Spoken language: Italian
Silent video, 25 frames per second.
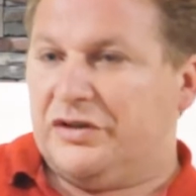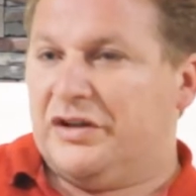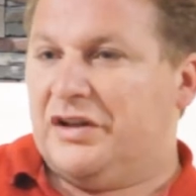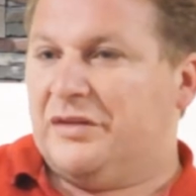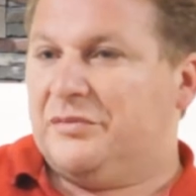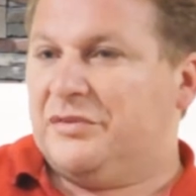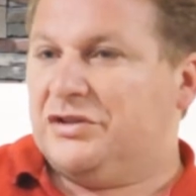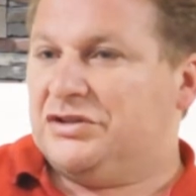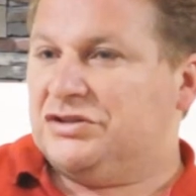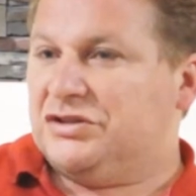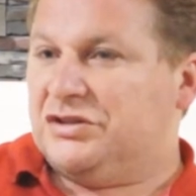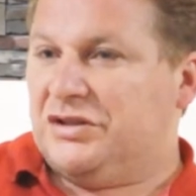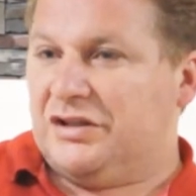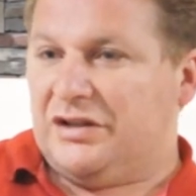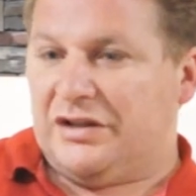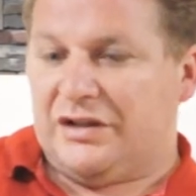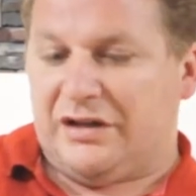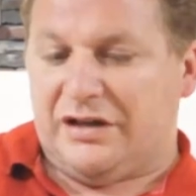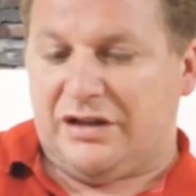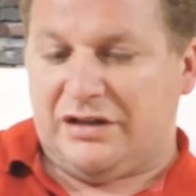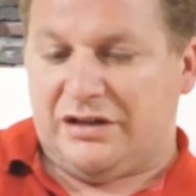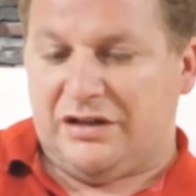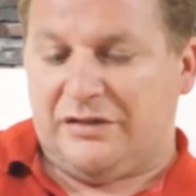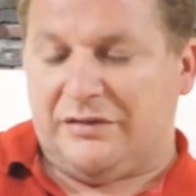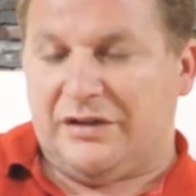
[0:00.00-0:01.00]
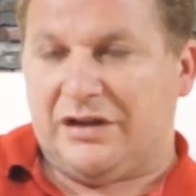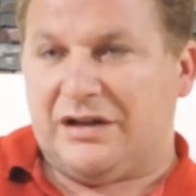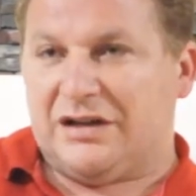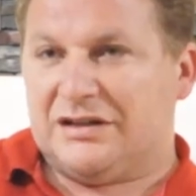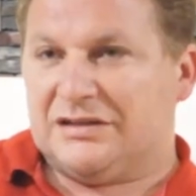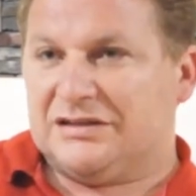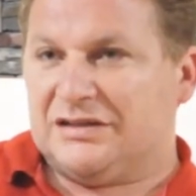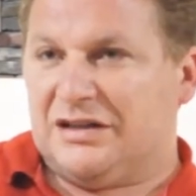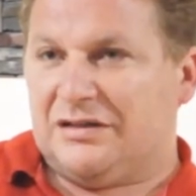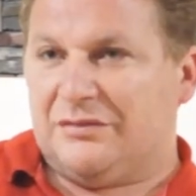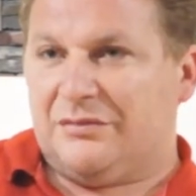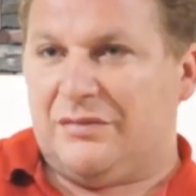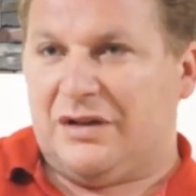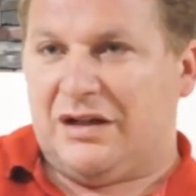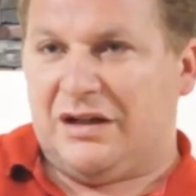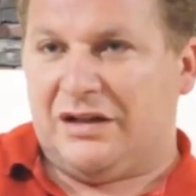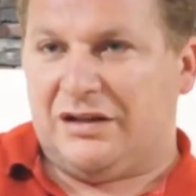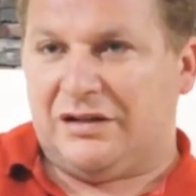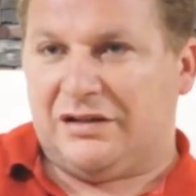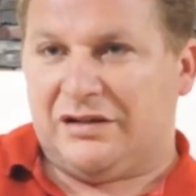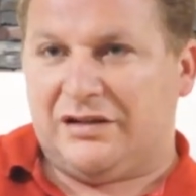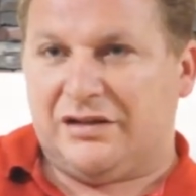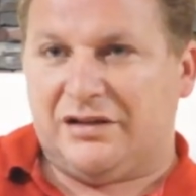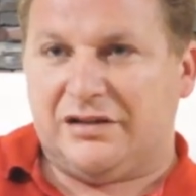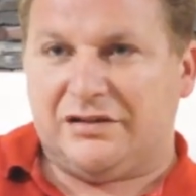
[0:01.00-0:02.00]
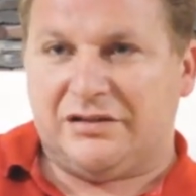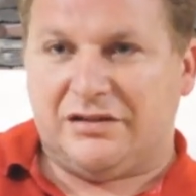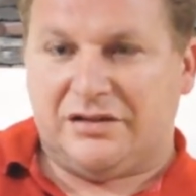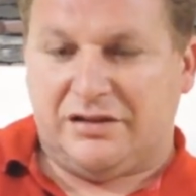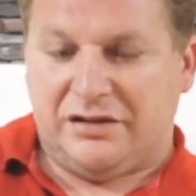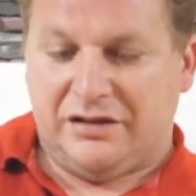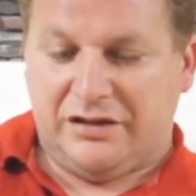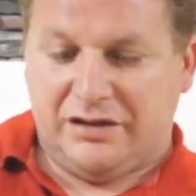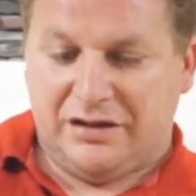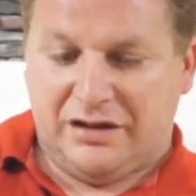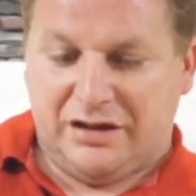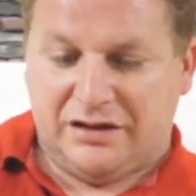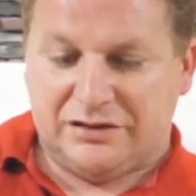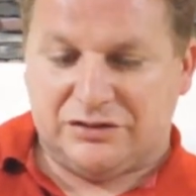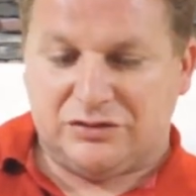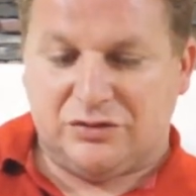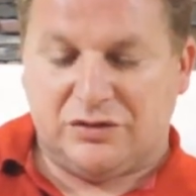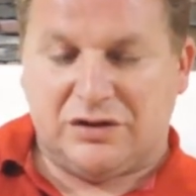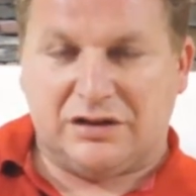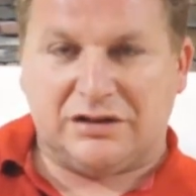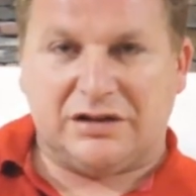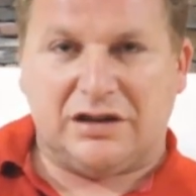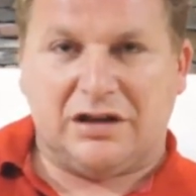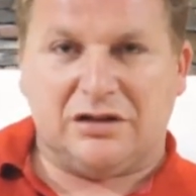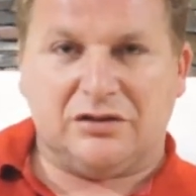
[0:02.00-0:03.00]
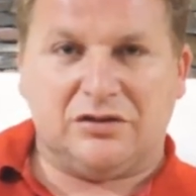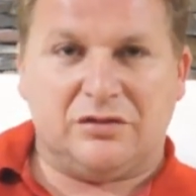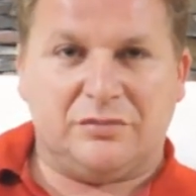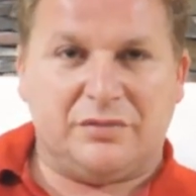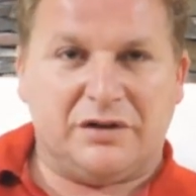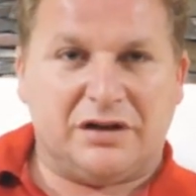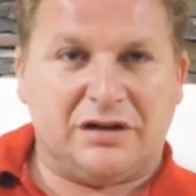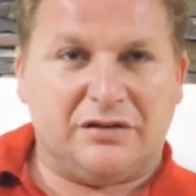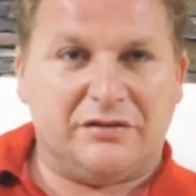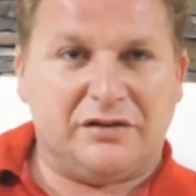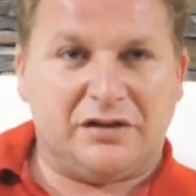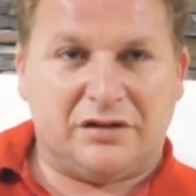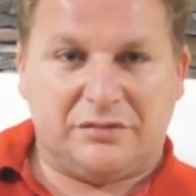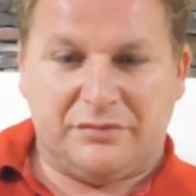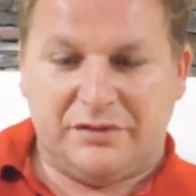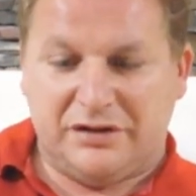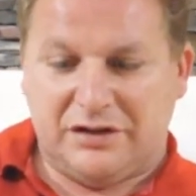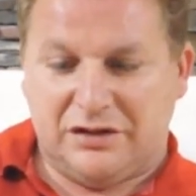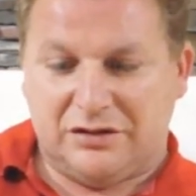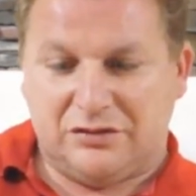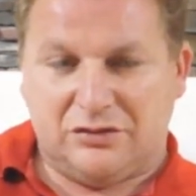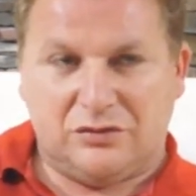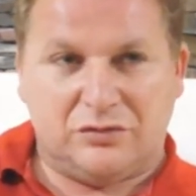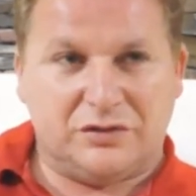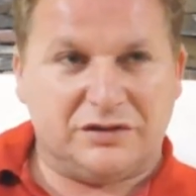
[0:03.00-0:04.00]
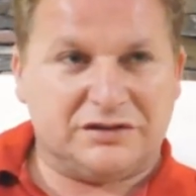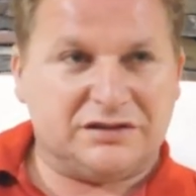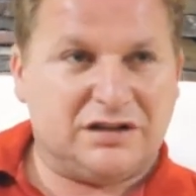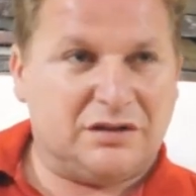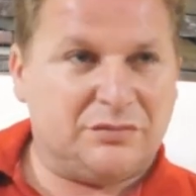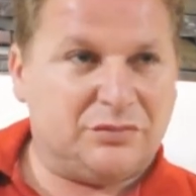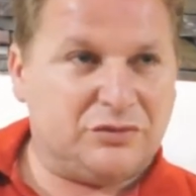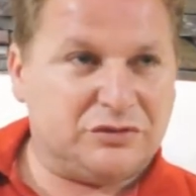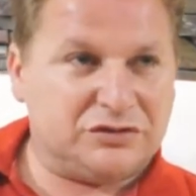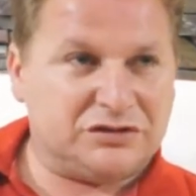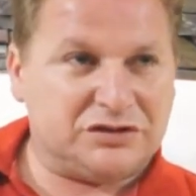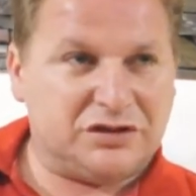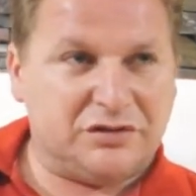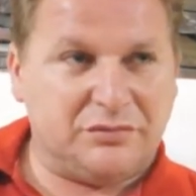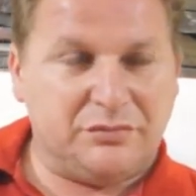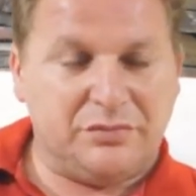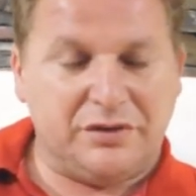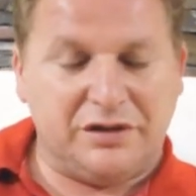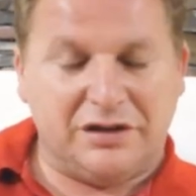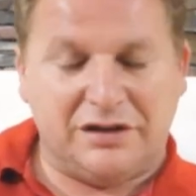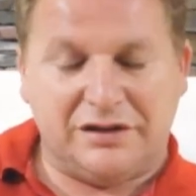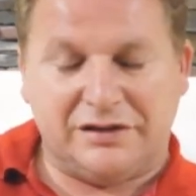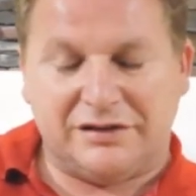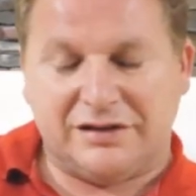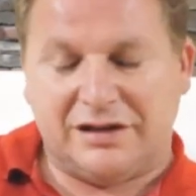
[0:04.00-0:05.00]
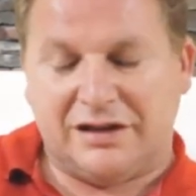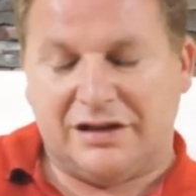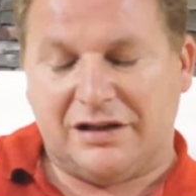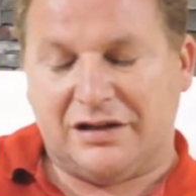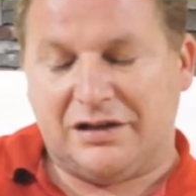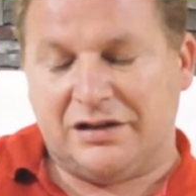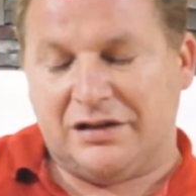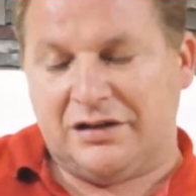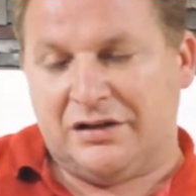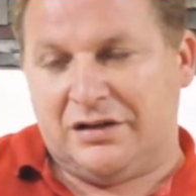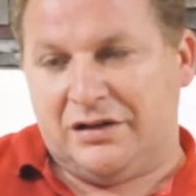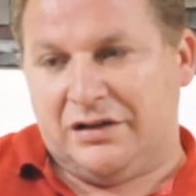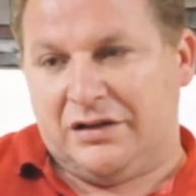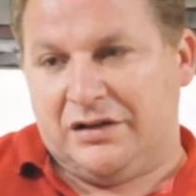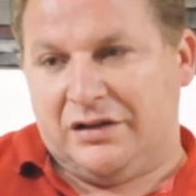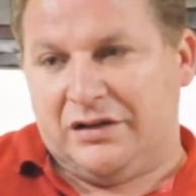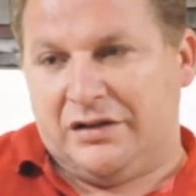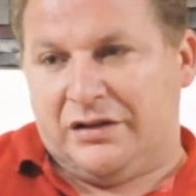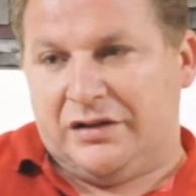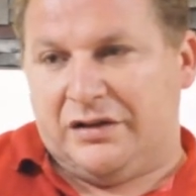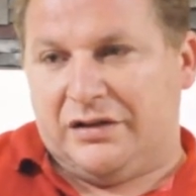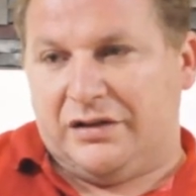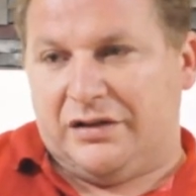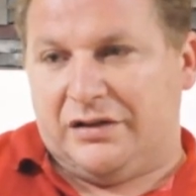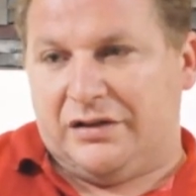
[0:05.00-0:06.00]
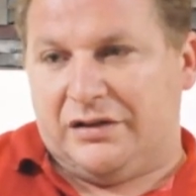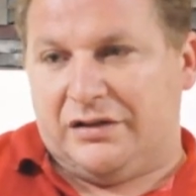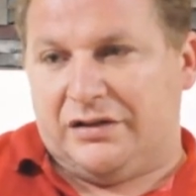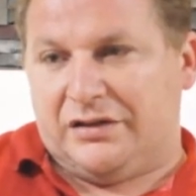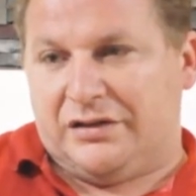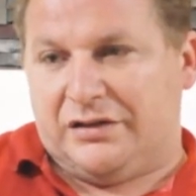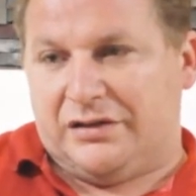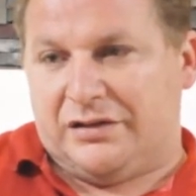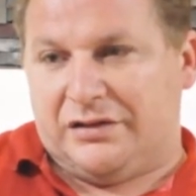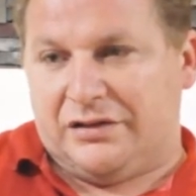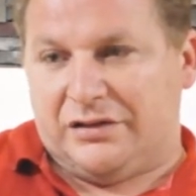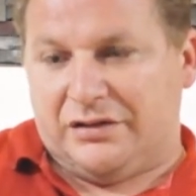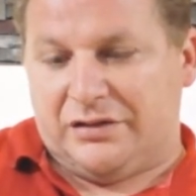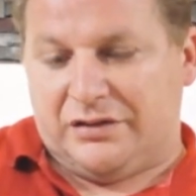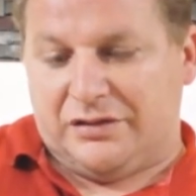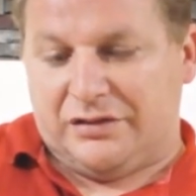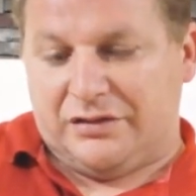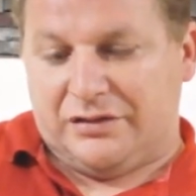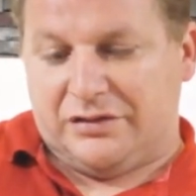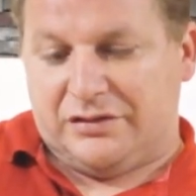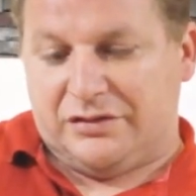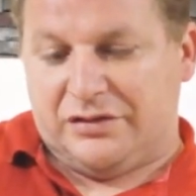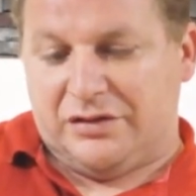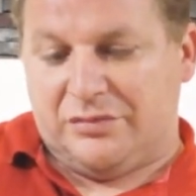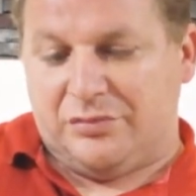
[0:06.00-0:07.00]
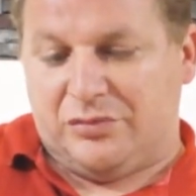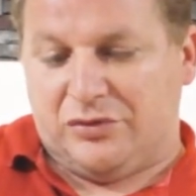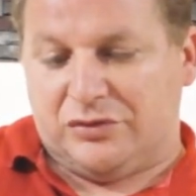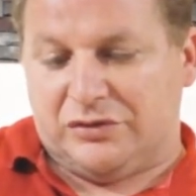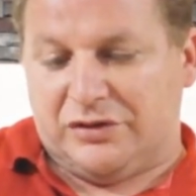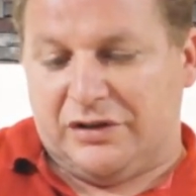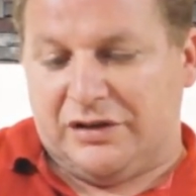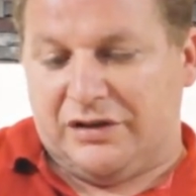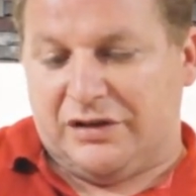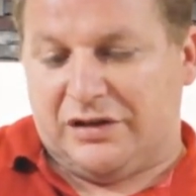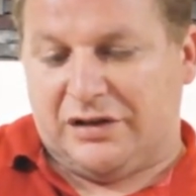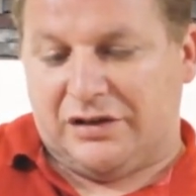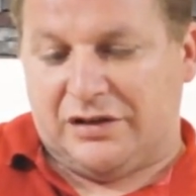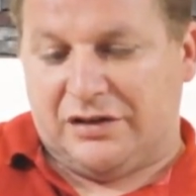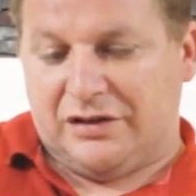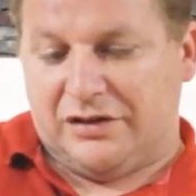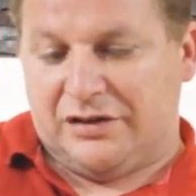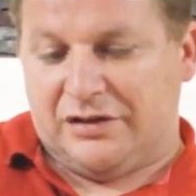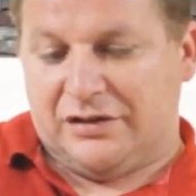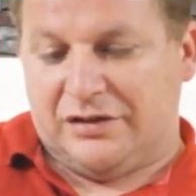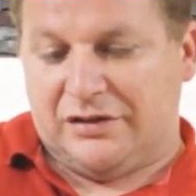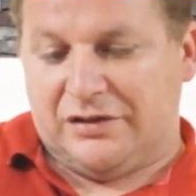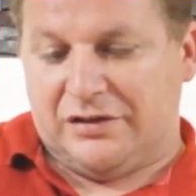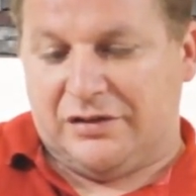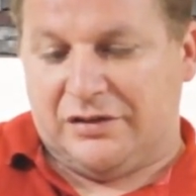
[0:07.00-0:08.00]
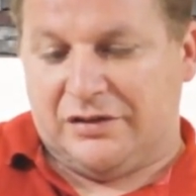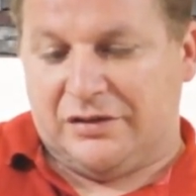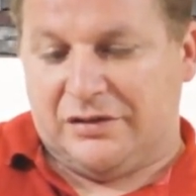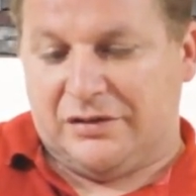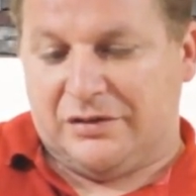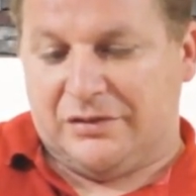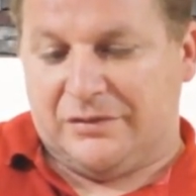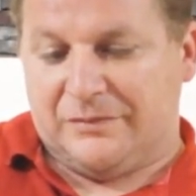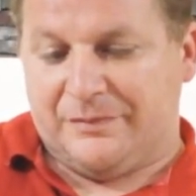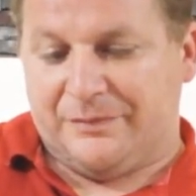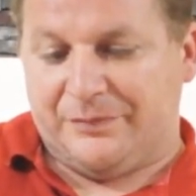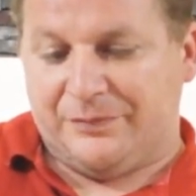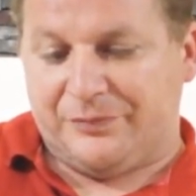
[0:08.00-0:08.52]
gli amici di Cariati Vacanza al Mare e ti ringrazio Cataldo per avermi dato questa possibilità eh, di poter eh,